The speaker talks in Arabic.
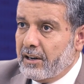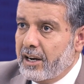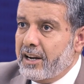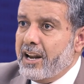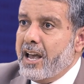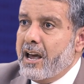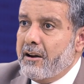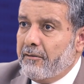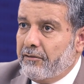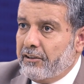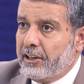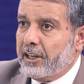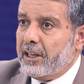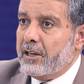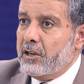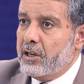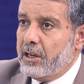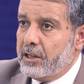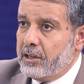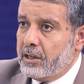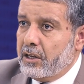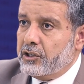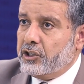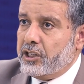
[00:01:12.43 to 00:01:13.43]
الآن
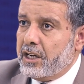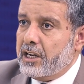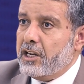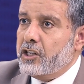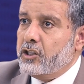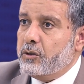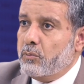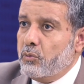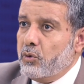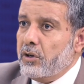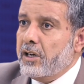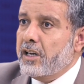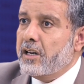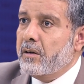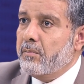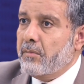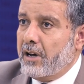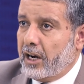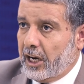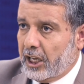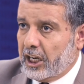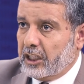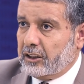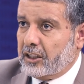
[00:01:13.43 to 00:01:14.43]
فيه شيء اسمه علم
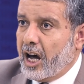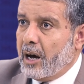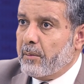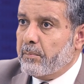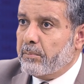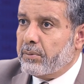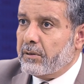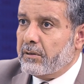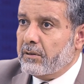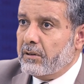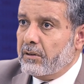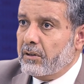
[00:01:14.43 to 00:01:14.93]
الخطاب